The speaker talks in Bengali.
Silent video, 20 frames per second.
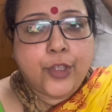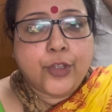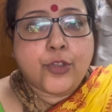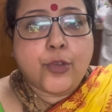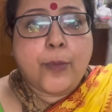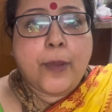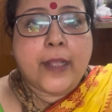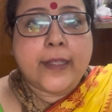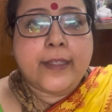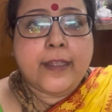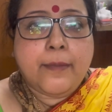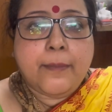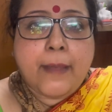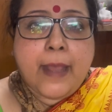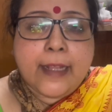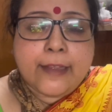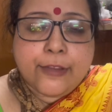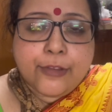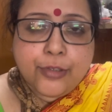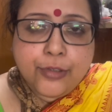তোমাদের
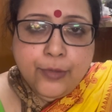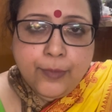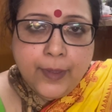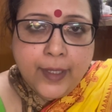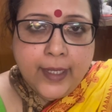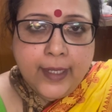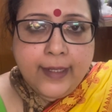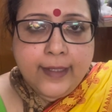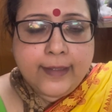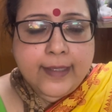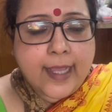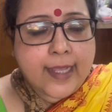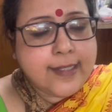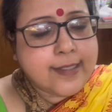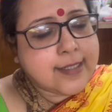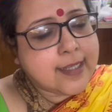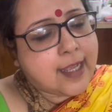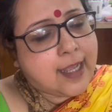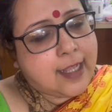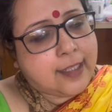মাধ্যমে নিতাই
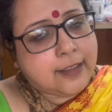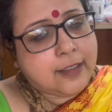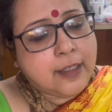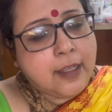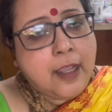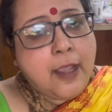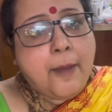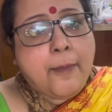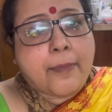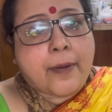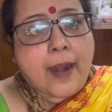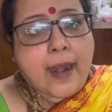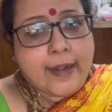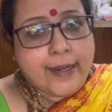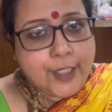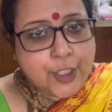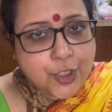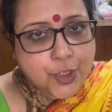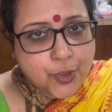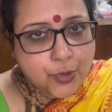চাঁদ
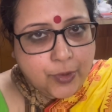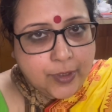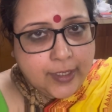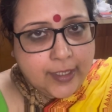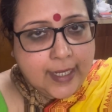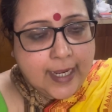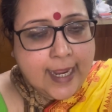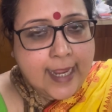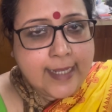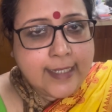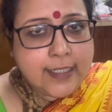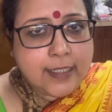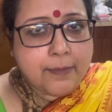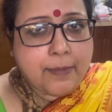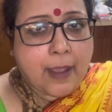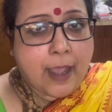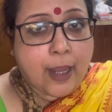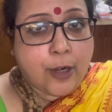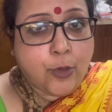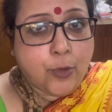প্রাণেশ্বরী এই যে
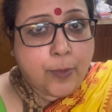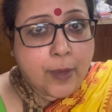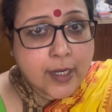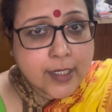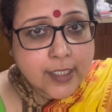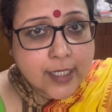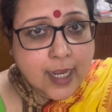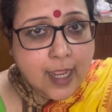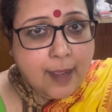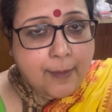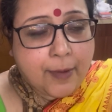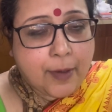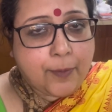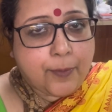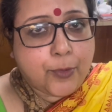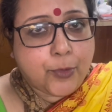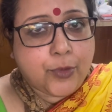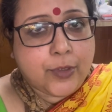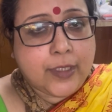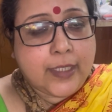ভালোবাসা আমার
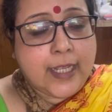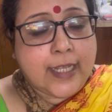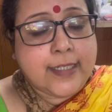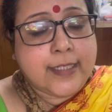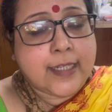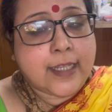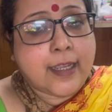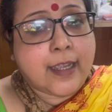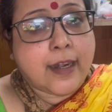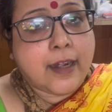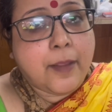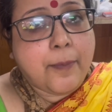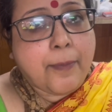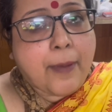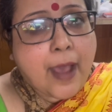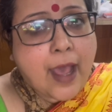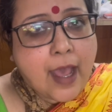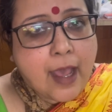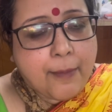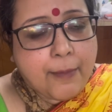প্রতি এই যে
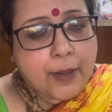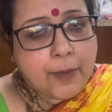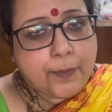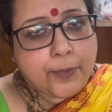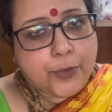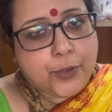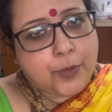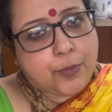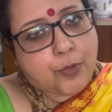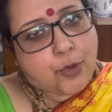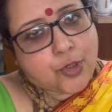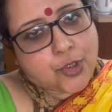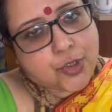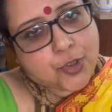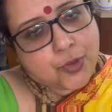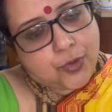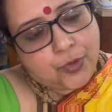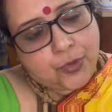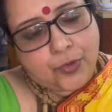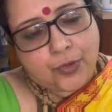কৃপা আমার প্রতি
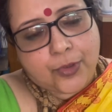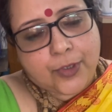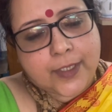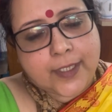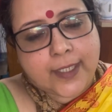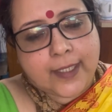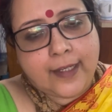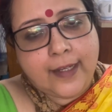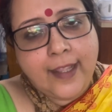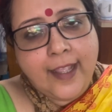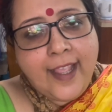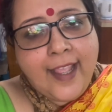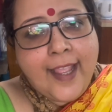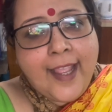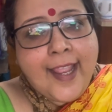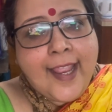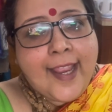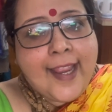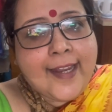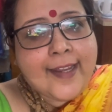বর্ষণ করছেন
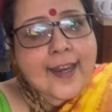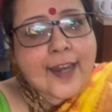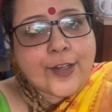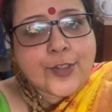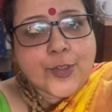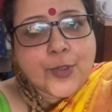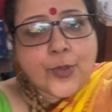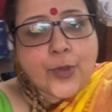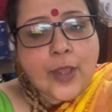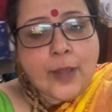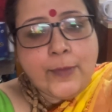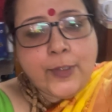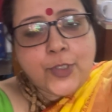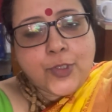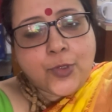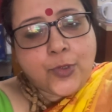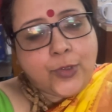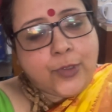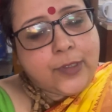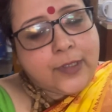এটার জন্য আমি
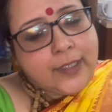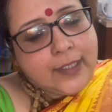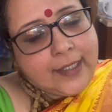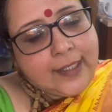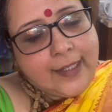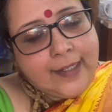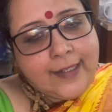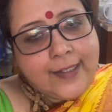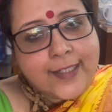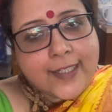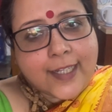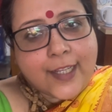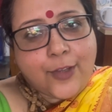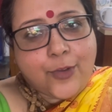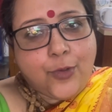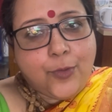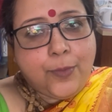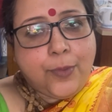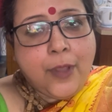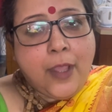সত্যি নিজেকে
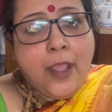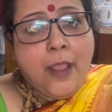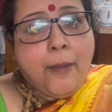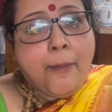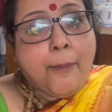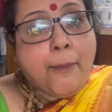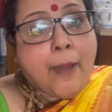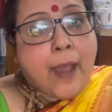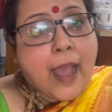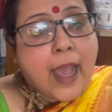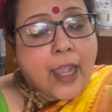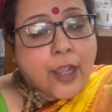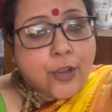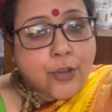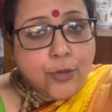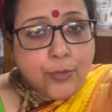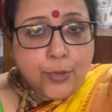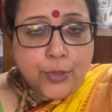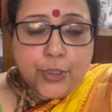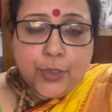খুব
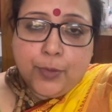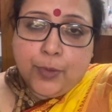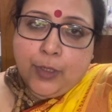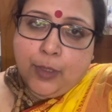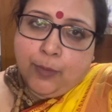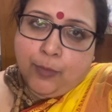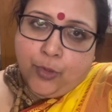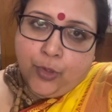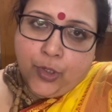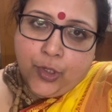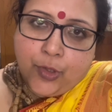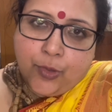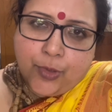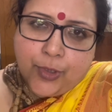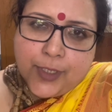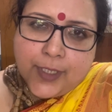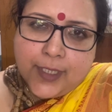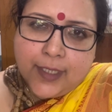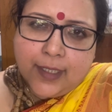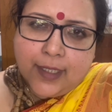ভাগ্যবতী বলে মনে
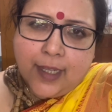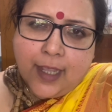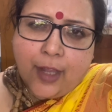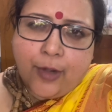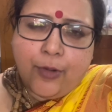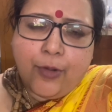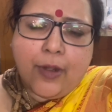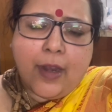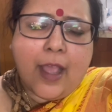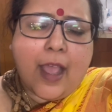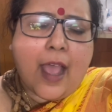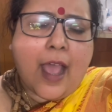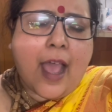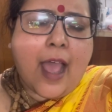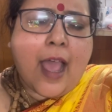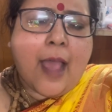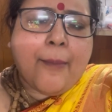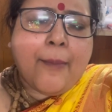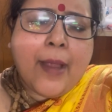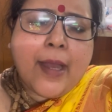করছি কারণ
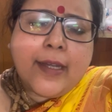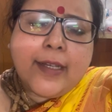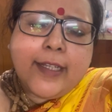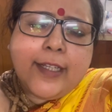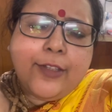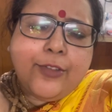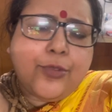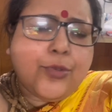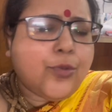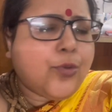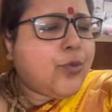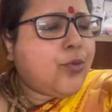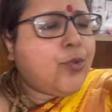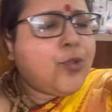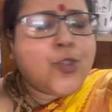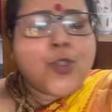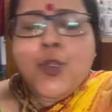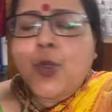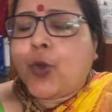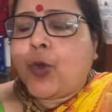আমার কিন্তু কোনো
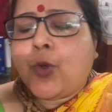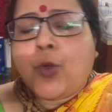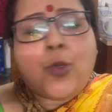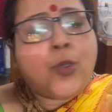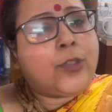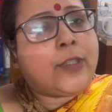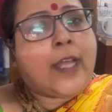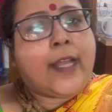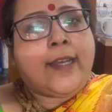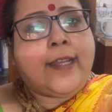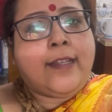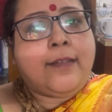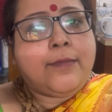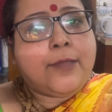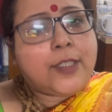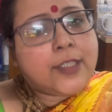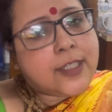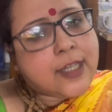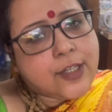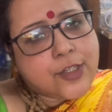যোগ্যতা নেই
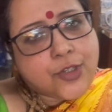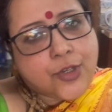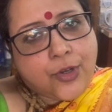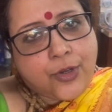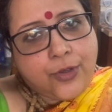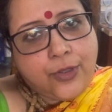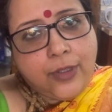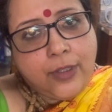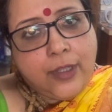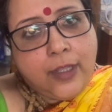বিশ্বাস করো